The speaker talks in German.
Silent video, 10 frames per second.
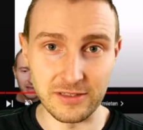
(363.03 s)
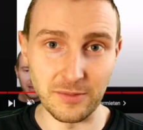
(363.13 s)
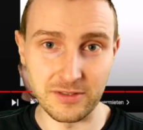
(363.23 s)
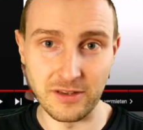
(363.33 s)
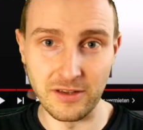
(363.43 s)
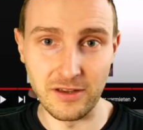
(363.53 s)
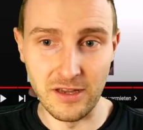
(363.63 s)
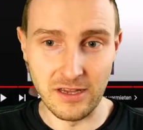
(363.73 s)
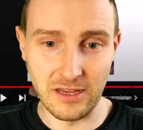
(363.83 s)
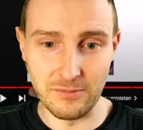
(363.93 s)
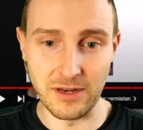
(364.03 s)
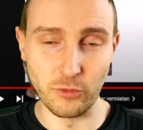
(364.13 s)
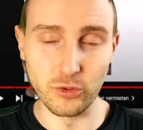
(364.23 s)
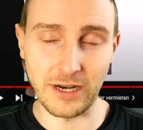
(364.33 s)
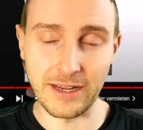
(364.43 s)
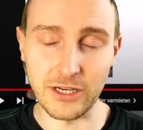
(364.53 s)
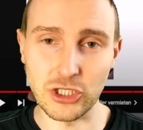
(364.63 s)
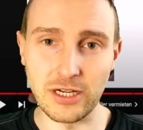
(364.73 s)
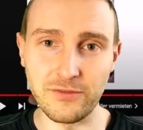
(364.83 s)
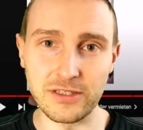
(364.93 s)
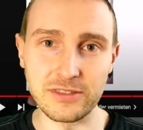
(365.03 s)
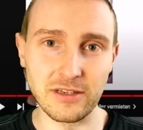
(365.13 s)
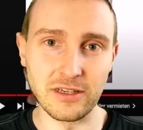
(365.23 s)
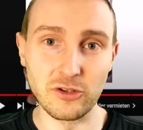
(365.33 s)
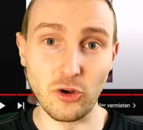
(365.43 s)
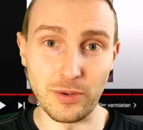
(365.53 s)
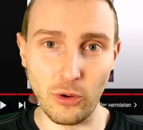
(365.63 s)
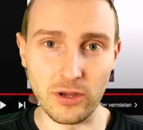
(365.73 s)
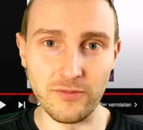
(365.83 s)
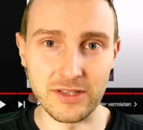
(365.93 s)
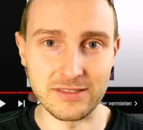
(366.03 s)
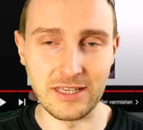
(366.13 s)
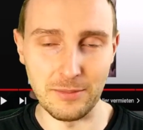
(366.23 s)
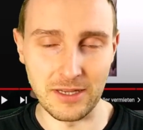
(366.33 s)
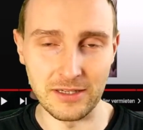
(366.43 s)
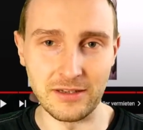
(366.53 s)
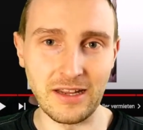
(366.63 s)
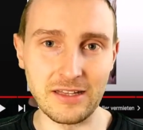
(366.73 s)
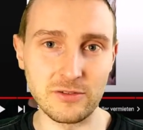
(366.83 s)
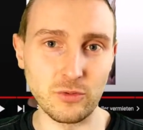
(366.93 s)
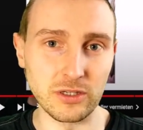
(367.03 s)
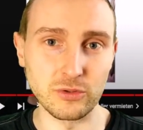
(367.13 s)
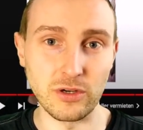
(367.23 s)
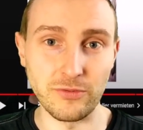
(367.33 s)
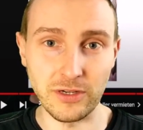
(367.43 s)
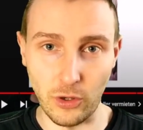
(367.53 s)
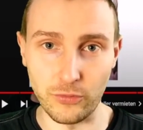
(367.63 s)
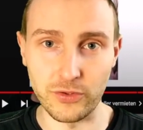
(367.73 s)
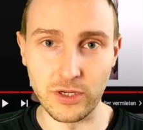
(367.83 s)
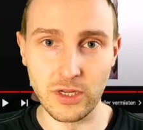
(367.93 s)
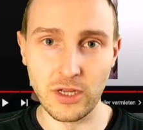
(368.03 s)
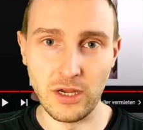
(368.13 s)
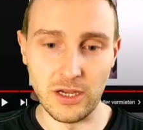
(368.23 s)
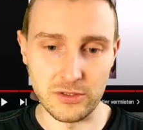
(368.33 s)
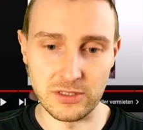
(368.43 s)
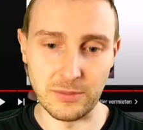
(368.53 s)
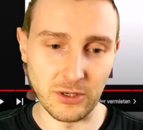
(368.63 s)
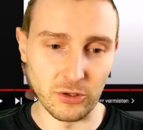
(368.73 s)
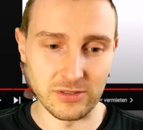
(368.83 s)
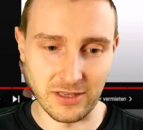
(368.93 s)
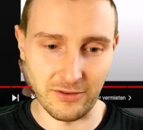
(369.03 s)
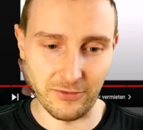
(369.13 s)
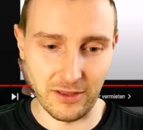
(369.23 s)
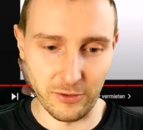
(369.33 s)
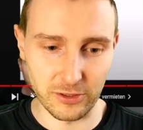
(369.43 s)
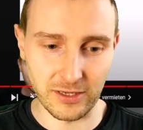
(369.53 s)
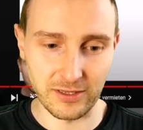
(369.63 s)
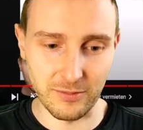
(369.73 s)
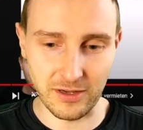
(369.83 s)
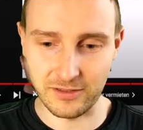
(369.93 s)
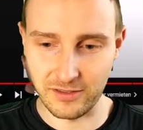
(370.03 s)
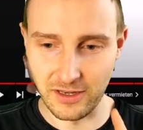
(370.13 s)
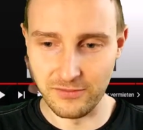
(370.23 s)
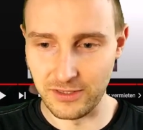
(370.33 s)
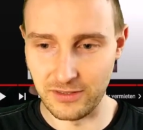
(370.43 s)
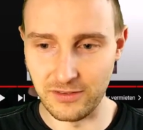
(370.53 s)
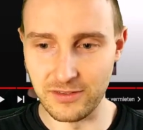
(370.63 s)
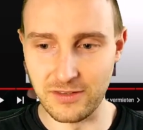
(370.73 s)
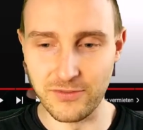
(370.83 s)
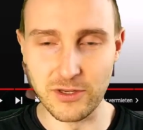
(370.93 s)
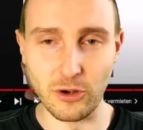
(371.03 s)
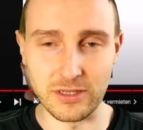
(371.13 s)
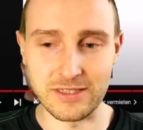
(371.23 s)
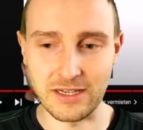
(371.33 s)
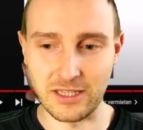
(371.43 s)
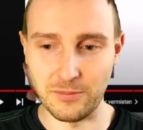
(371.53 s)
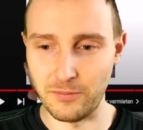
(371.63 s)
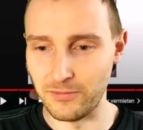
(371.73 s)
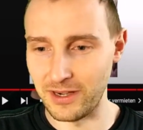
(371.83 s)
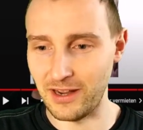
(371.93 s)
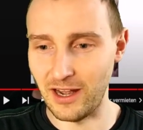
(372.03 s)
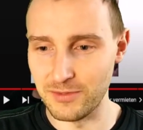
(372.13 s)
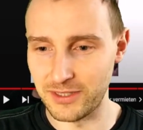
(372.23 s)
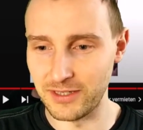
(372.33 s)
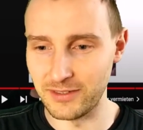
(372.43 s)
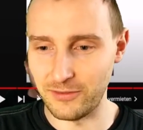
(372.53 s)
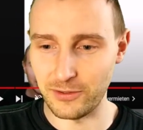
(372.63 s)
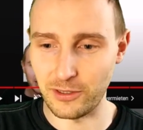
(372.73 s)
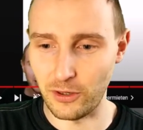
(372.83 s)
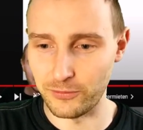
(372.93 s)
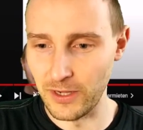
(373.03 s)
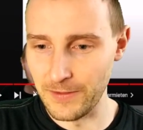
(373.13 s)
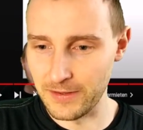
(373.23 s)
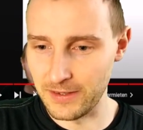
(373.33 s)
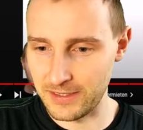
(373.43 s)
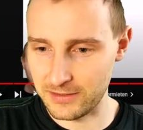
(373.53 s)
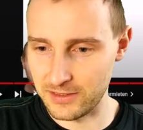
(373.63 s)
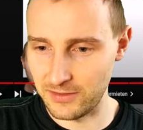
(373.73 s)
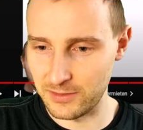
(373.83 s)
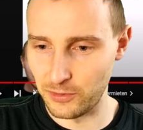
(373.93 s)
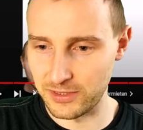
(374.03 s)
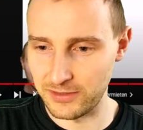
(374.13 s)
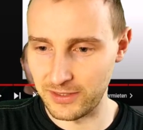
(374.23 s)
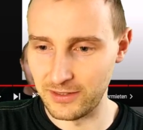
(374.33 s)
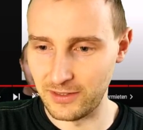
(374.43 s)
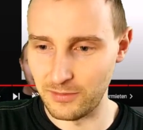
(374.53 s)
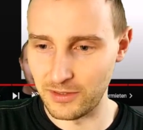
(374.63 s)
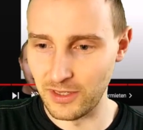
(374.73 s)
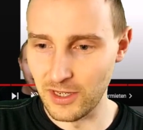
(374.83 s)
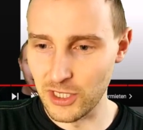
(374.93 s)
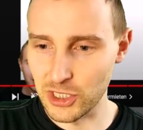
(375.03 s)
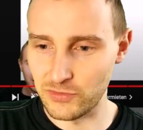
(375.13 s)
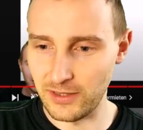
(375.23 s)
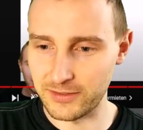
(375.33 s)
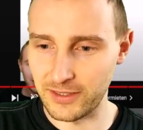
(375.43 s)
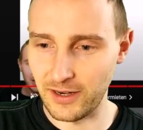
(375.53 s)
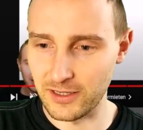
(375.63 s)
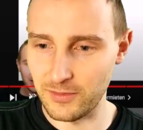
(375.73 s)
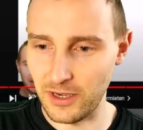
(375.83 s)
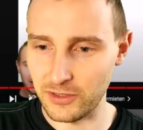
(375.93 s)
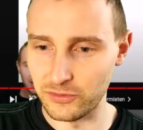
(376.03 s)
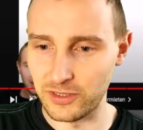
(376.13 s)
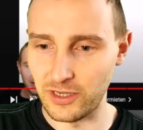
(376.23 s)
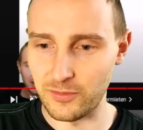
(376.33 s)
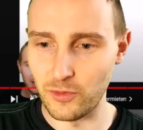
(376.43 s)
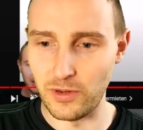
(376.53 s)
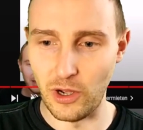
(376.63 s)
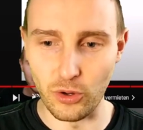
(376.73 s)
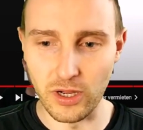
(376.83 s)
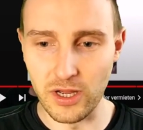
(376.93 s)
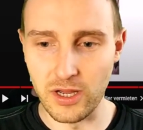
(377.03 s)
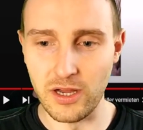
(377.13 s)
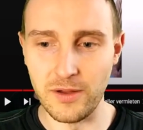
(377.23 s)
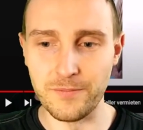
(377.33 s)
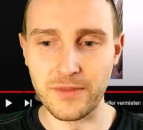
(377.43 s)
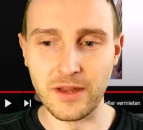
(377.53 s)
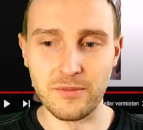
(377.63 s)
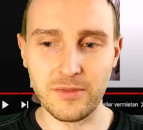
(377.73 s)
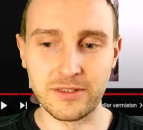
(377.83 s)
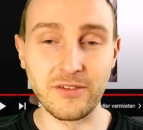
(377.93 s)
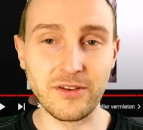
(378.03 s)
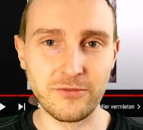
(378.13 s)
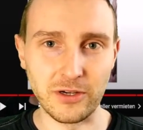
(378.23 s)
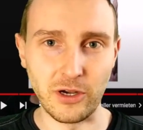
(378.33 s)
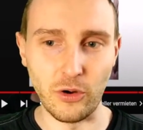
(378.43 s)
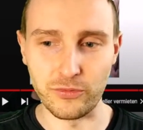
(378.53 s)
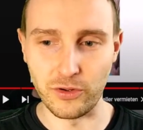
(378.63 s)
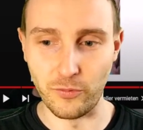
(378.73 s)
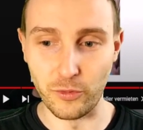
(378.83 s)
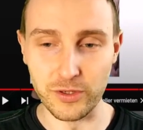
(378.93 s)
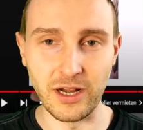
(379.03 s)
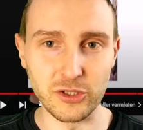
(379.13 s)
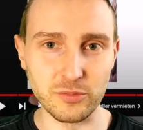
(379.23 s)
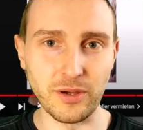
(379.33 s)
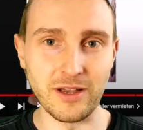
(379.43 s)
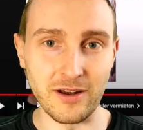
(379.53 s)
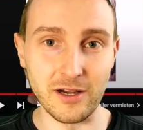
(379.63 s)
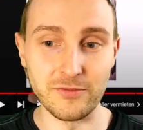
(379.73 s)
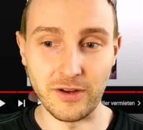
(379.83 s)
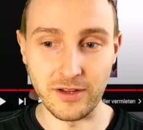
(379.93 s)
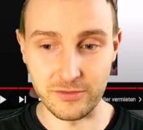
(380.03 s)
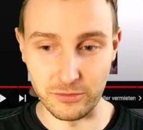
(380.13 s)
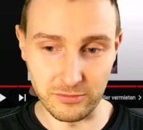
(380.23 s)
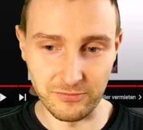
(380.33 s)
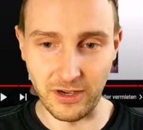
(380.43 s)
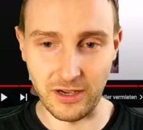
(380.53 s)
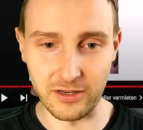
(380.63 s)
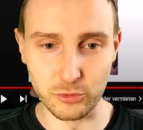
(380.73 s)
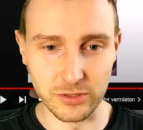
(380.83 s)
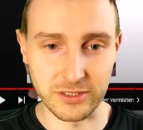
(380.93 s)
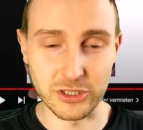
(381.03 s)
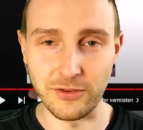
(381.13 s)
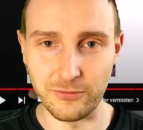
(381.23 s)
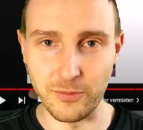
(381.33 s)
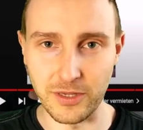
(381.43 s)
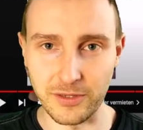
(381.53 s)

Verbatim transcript: äh, in meine Wohnung reingestellt, was äh, ich noch brauche und was nicht, habe ich halt dann entsorgt oder verkauft. Also das habe ich auch sehr erfolgreich gemacht, wie ich in diesem Video auch gezeigt habe, habe ein Regal mit Rendite verkauft, hier 26% Rendite mit Schwerlastregal gemacht und die Gartenmöbel auch ähm, mit Gewinn verkauft, obwohl die halt schon ein paar Jahre alt waren. Also war ein gutes Geschäft für mich.